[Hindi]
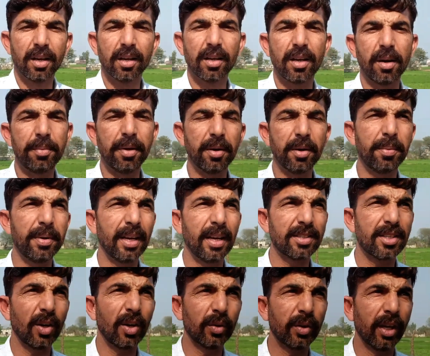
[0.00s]
कभी कभी
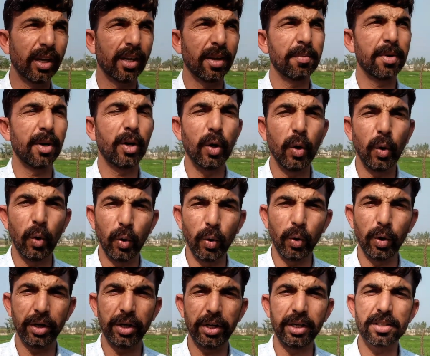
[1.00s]
ऐसा होता है कि मैं
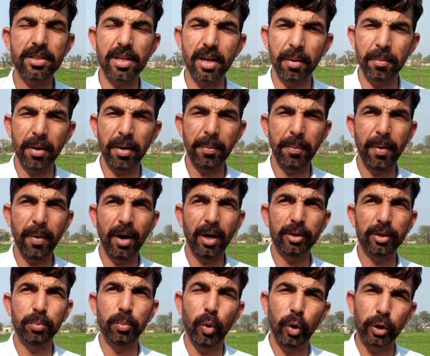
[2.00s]
लाहौर
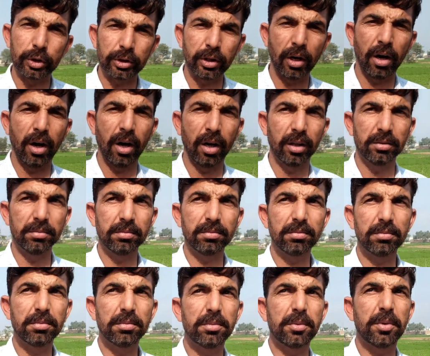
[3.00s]
इस्लामाबाद मुल्तान
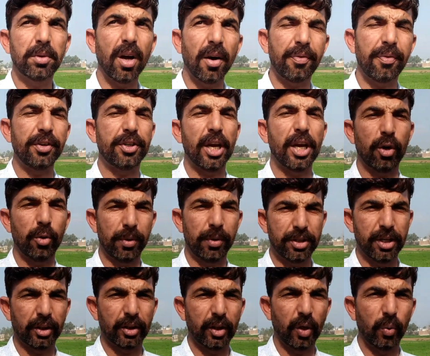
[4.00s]
काफ़ी शहरों में
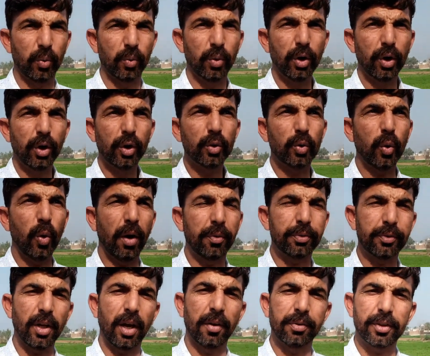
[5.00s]
जाता हूँ तो
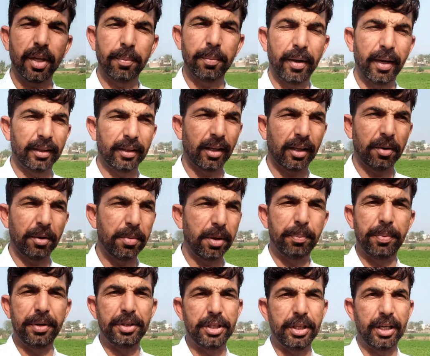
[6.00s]
हफ्ता हफ्ता मैं
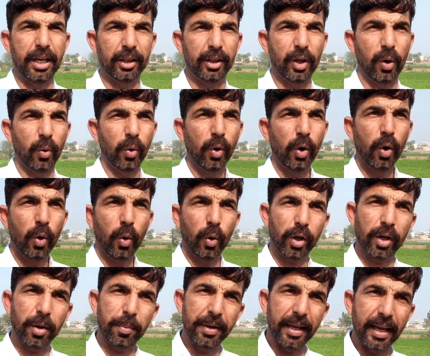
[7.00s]
तकरीबन बिज़ी रहता हूँ
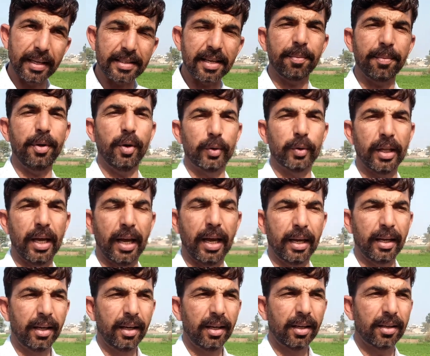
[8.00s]
और कभी ऐसा भी होता
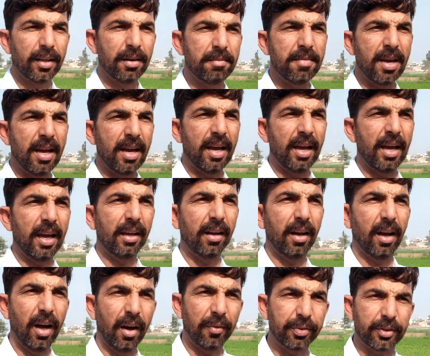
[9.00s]
है कि मैं
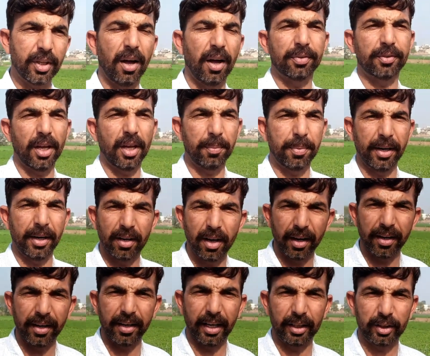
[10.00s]
हफ्ता हफ्ता अपने
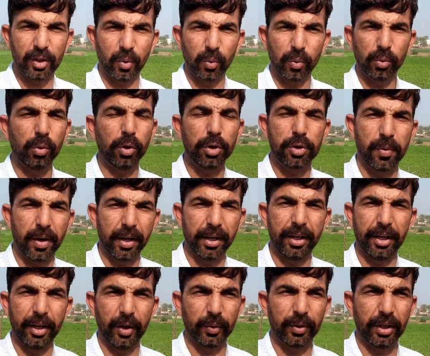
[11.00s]
गाड़ी रहता हूँ कोई
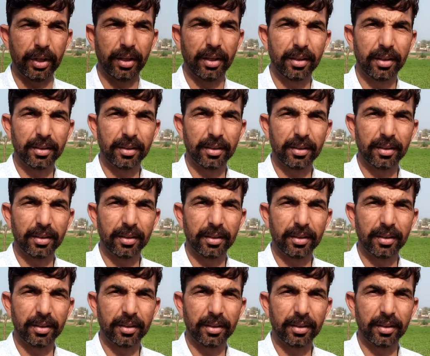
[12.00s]
सवारी नहीं होती